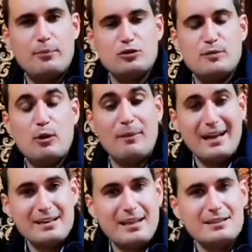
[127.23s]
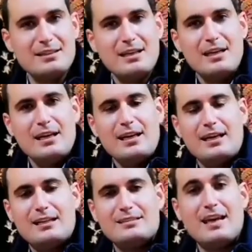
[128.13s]
El próximo martes
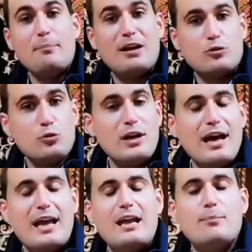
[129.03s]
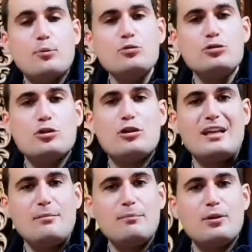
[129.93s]
eh, se apertura el punto
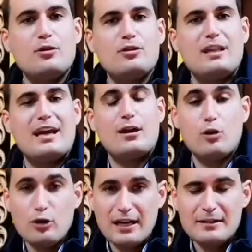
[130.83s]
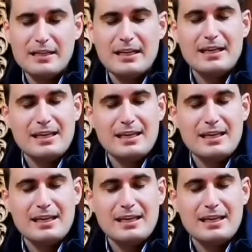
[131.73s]
limpio de Arjona